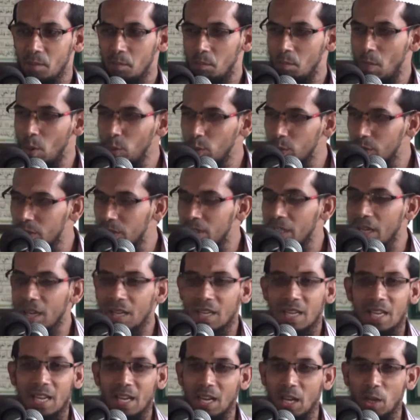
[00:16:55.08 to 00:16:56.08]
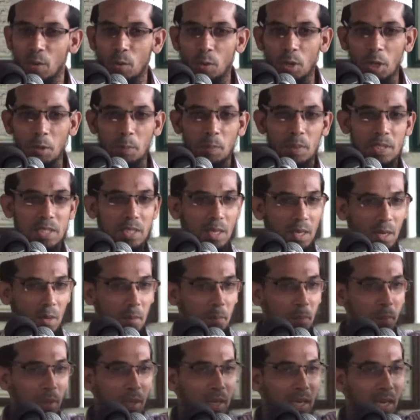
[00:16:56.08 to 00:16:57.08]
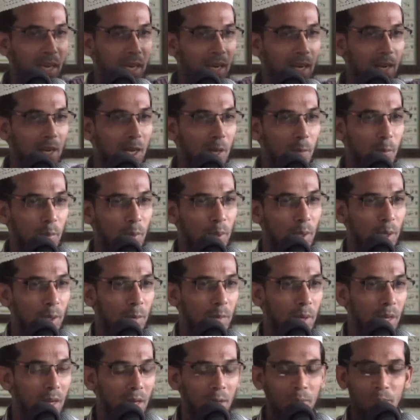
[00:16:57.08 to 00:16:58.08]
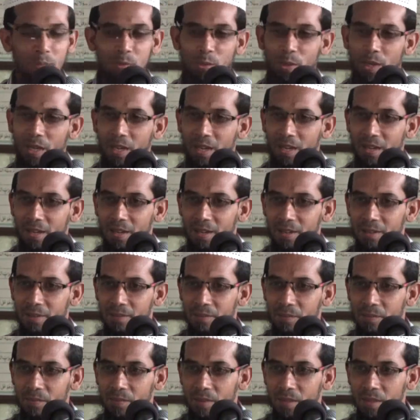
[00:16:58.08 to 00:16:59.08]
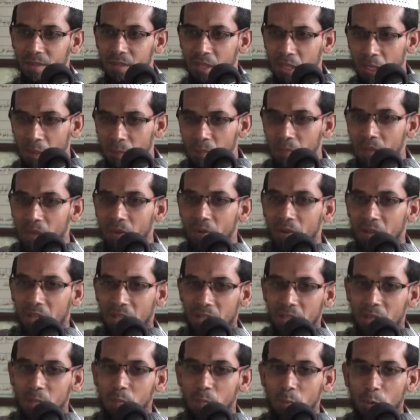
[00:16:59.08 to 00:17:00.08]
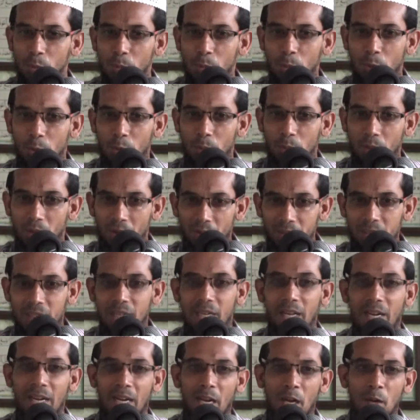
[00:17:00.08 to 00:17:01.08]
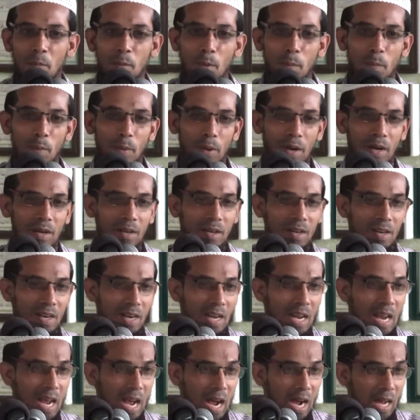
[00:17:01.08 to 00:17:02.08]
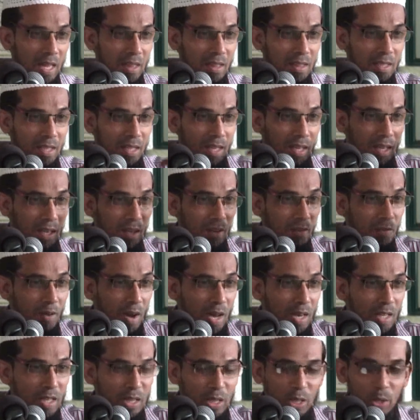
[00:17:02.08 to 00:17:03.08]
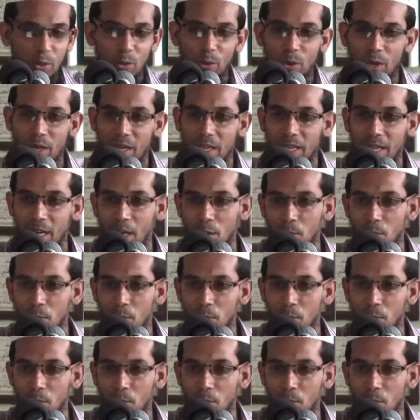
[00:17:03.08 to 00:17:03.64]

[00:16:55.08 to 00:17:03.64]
மௌத்தாக்கி எங்களை உயிர்ப்பித்த ரப்புக்கே எல்லா புகழும் இல்லா திரும்பி அவன்கிட்ட தான் போக போகிறோம் அவன் தான் எங்களை எழுப்ப போகிறான்ன்ற அந்த வார்த்தையோடு நீங்கள்